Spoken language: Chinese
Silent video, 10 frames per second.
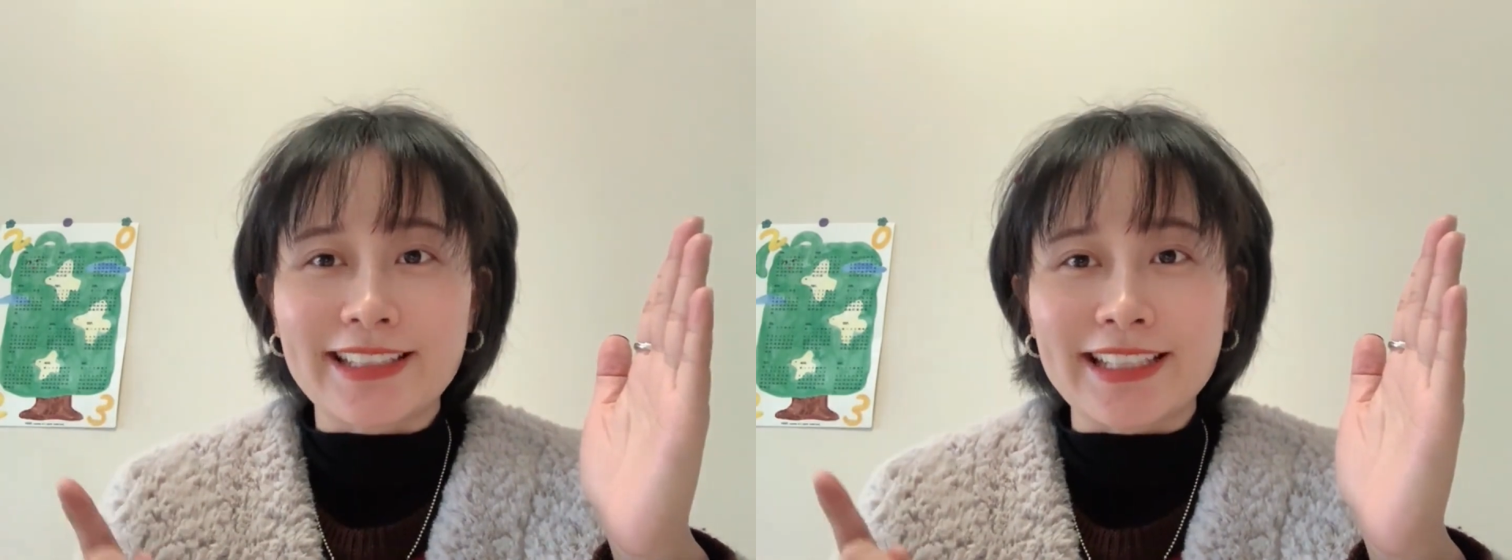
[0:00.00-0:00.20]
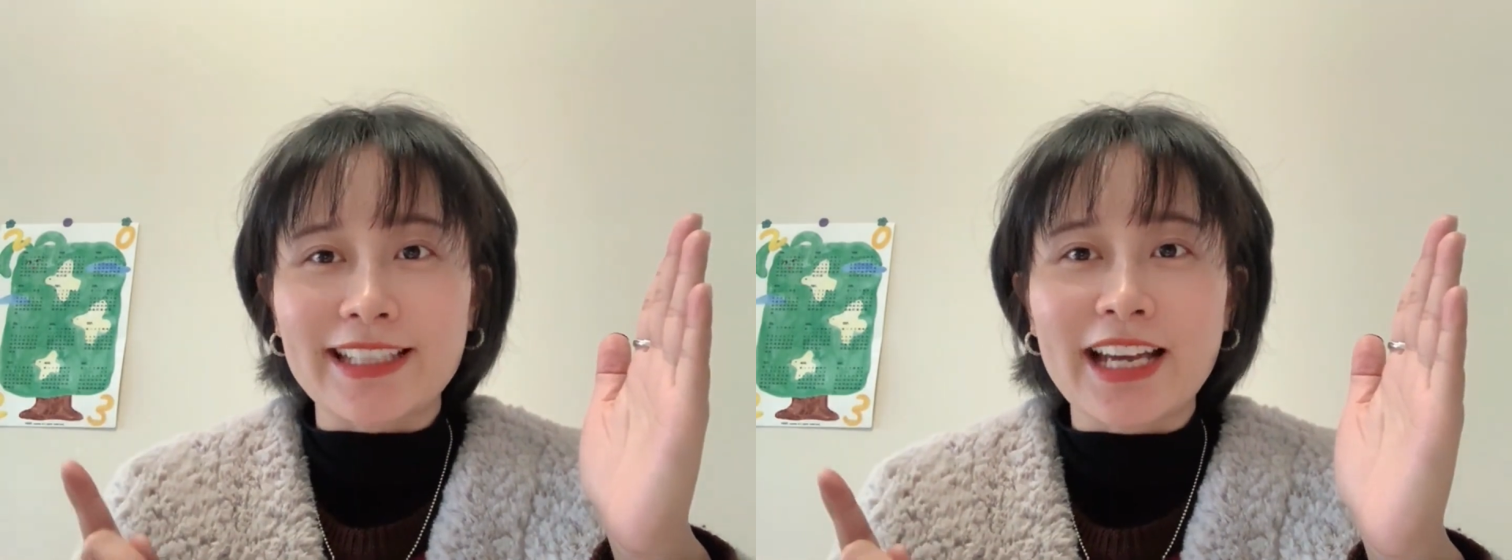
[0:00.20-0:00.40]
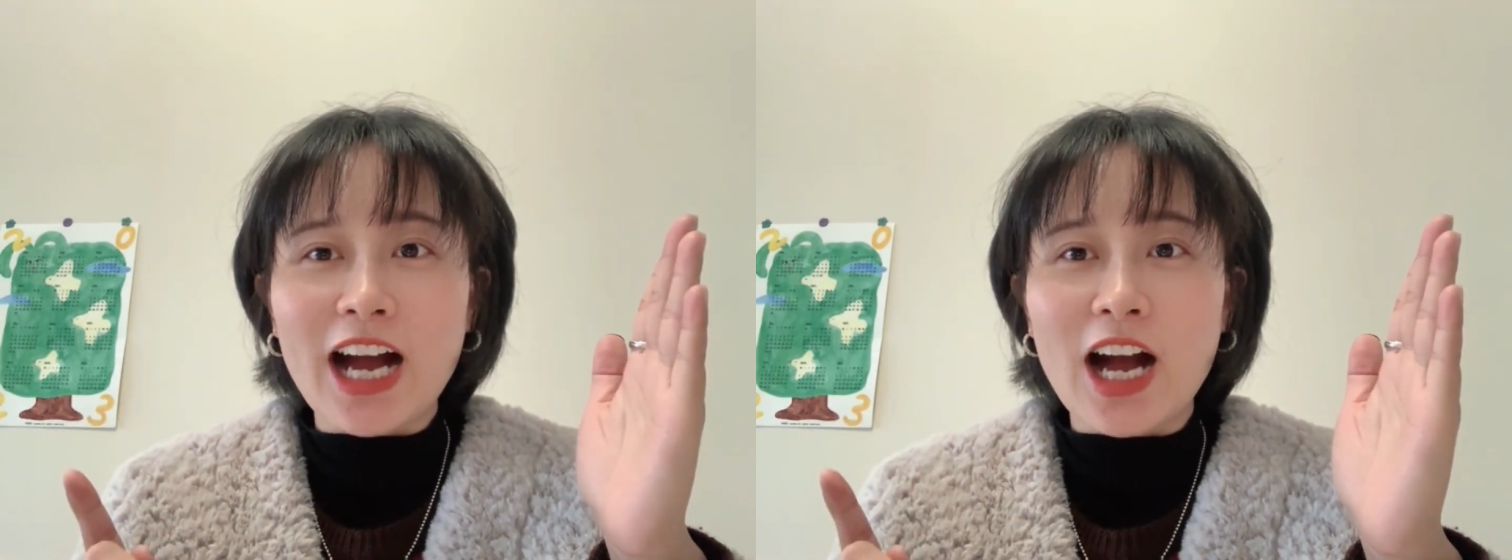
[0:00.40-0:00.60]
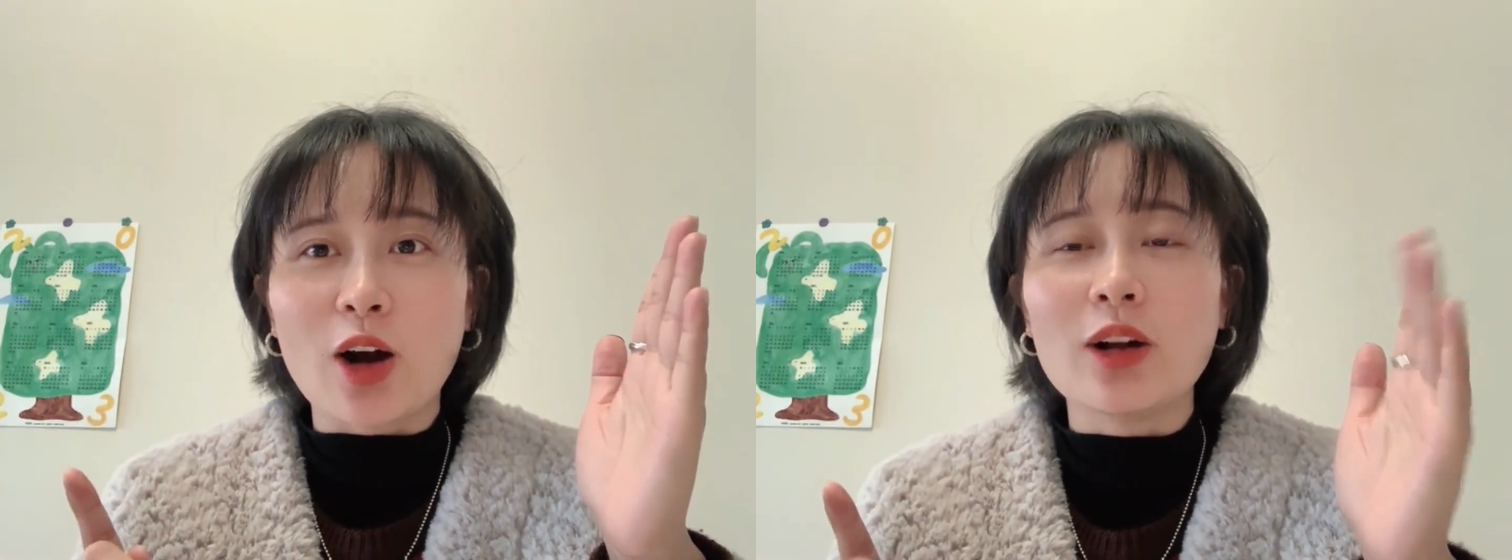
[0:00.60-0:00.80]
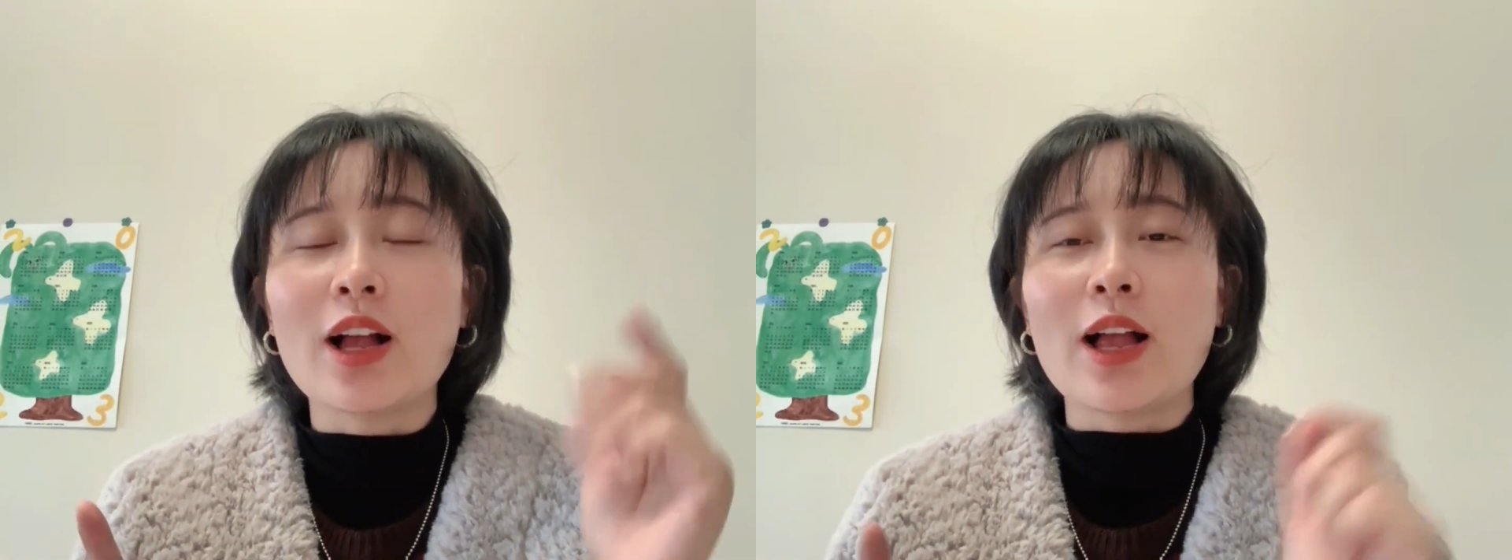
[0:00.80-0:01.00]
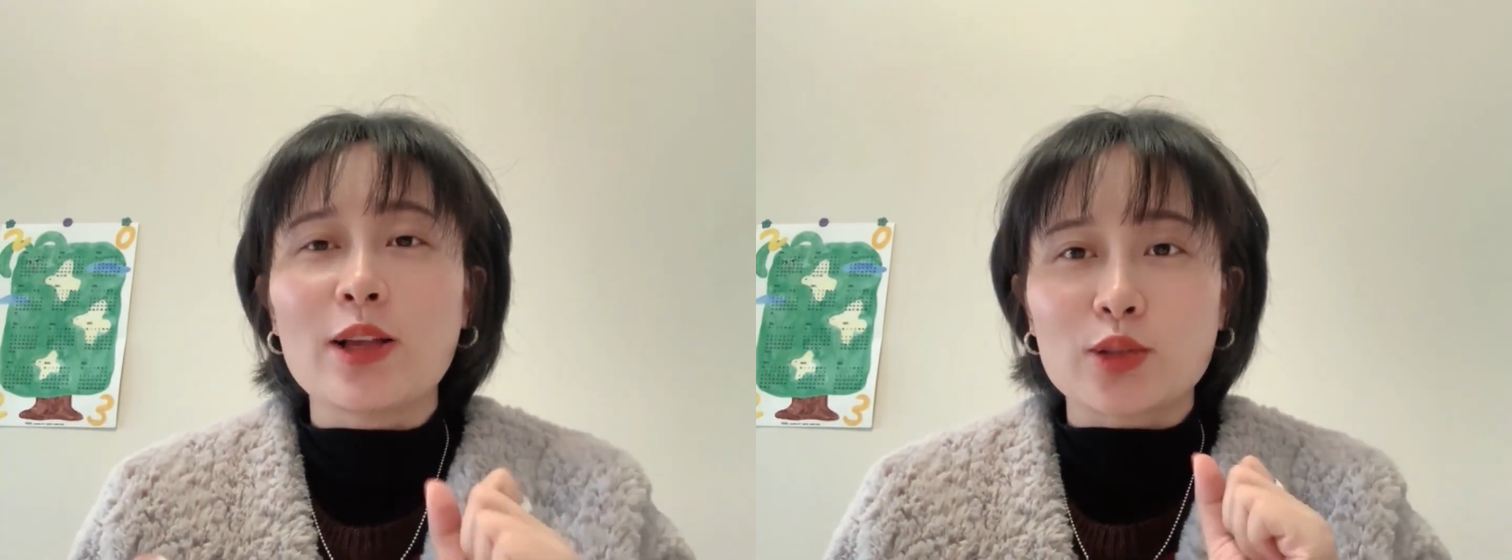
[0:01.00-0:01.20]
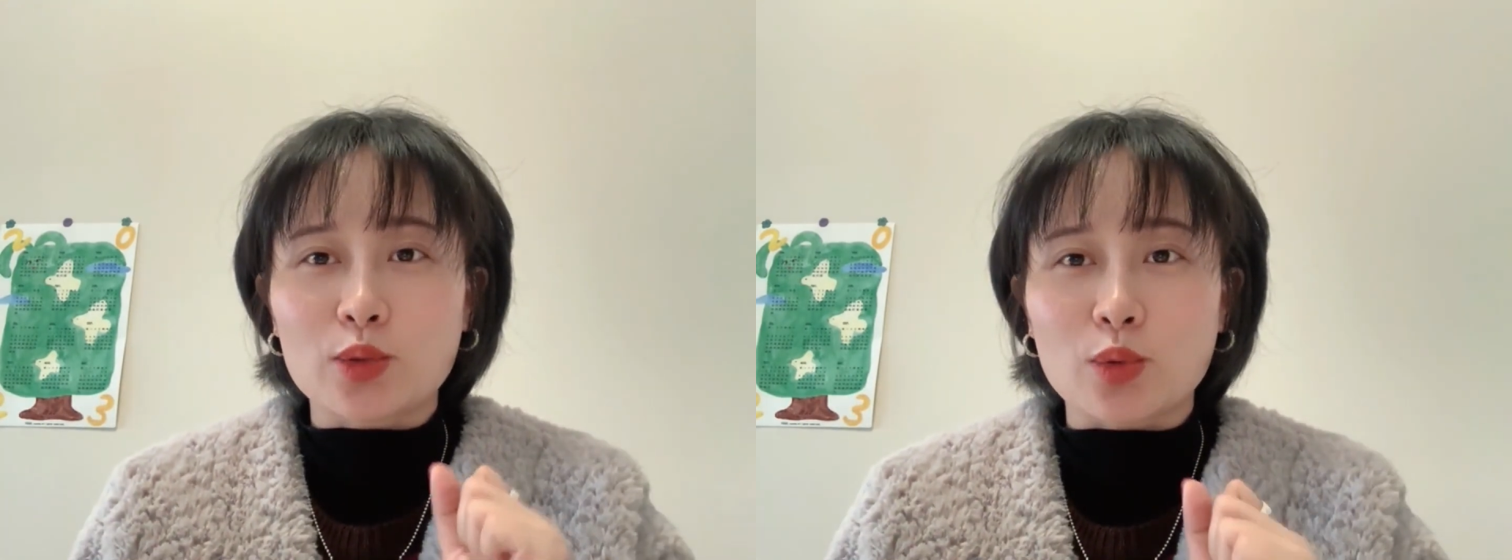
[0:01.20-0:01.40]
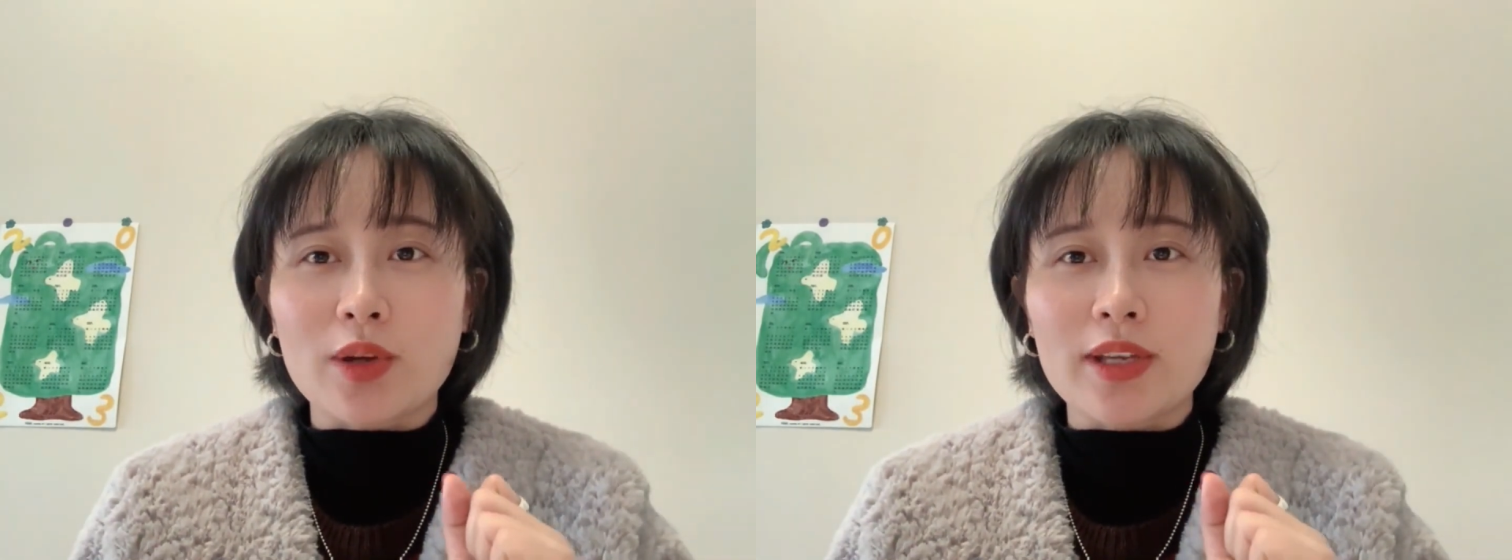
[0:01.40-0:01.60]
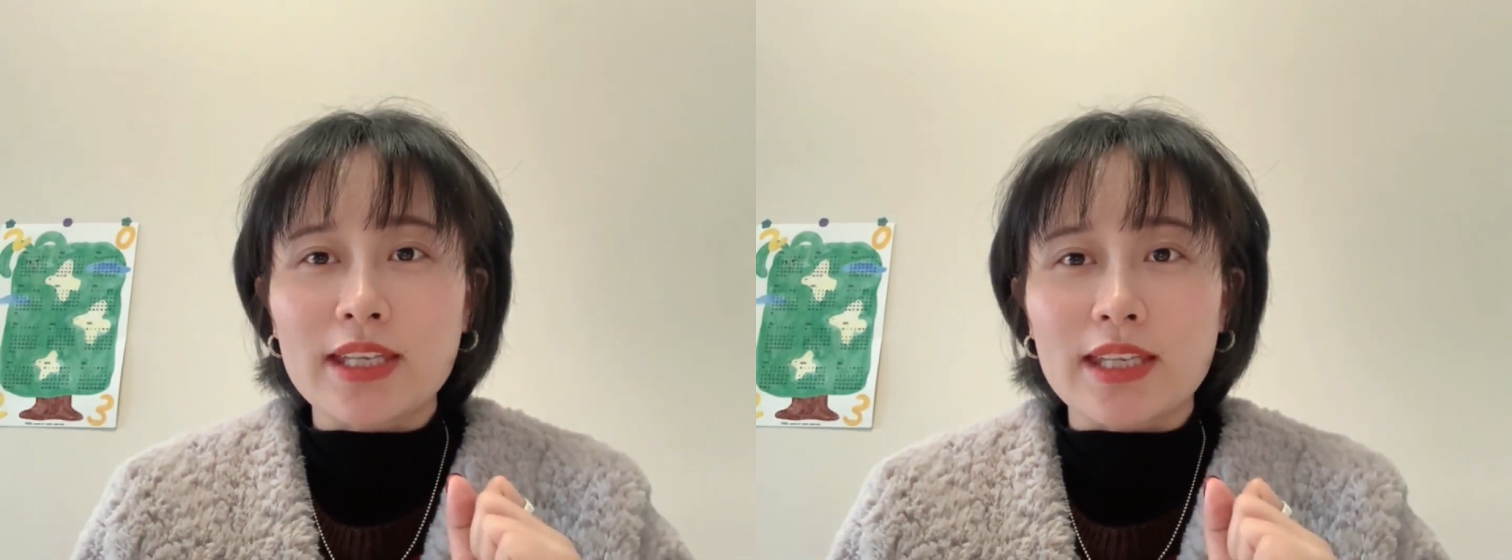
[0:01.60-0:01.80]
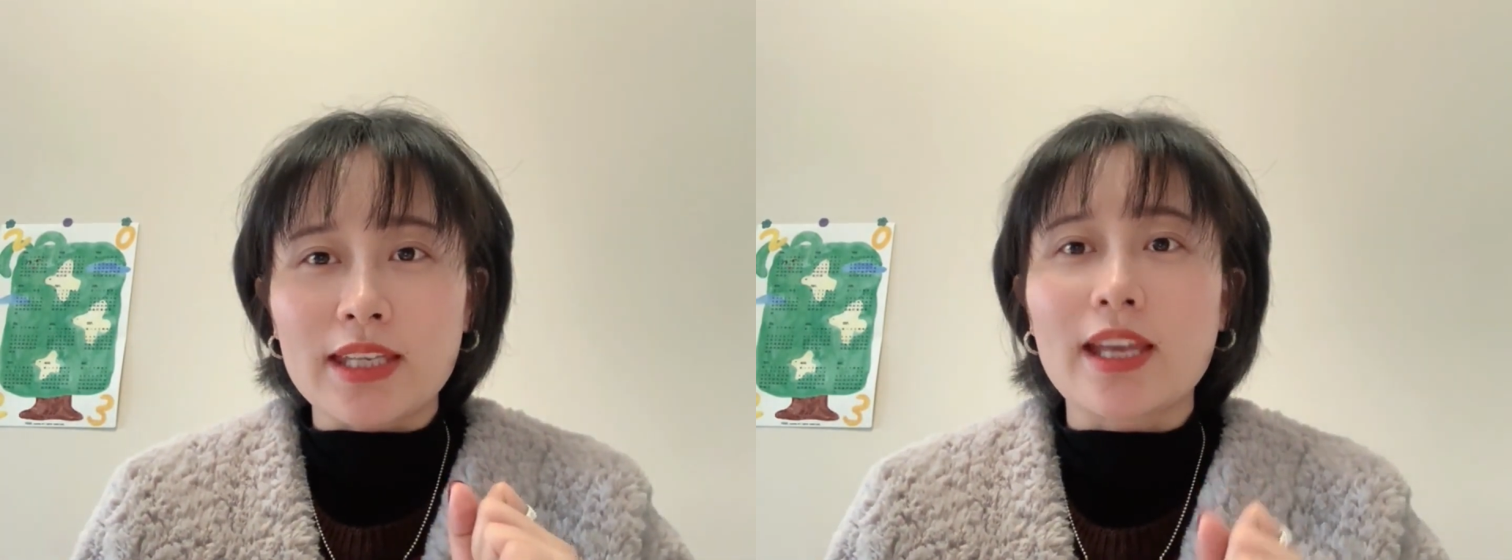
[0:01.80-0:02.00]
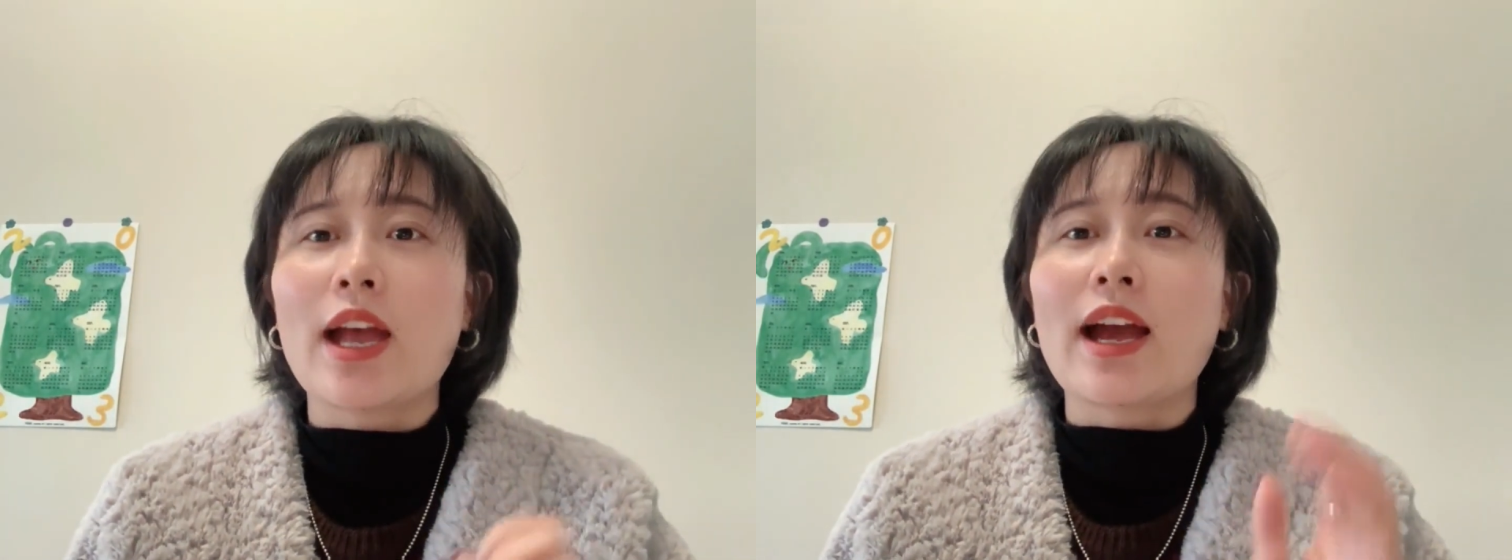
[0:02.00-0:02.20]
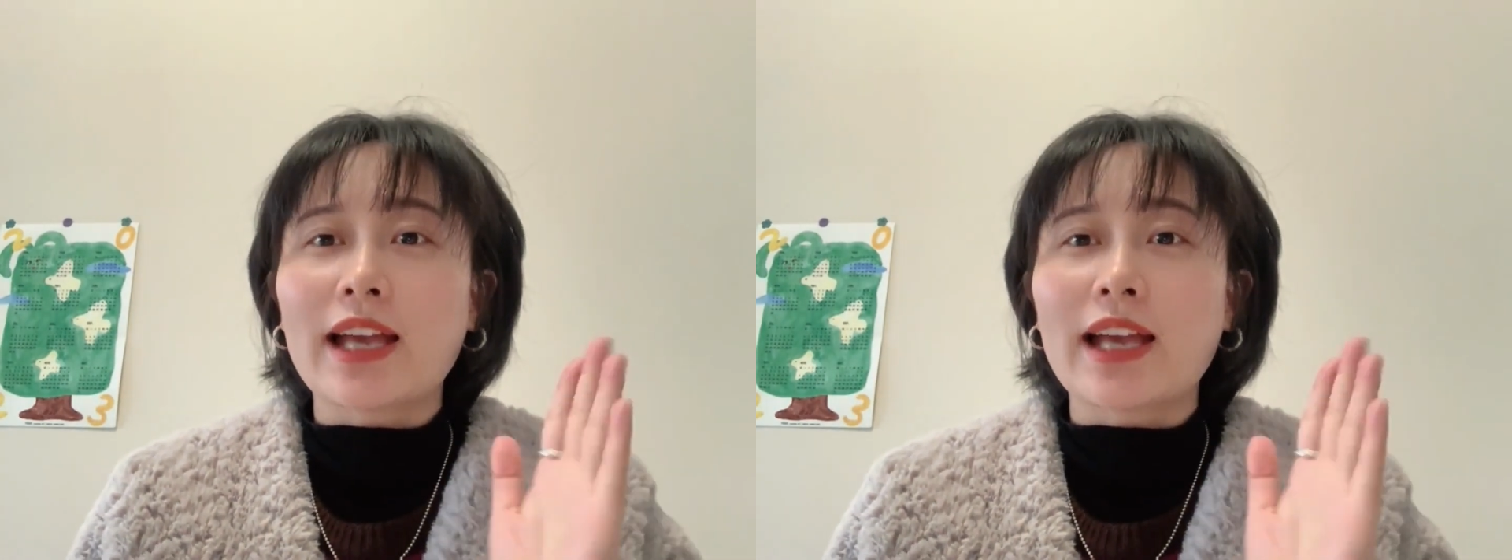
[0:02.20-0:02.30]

停靠，所以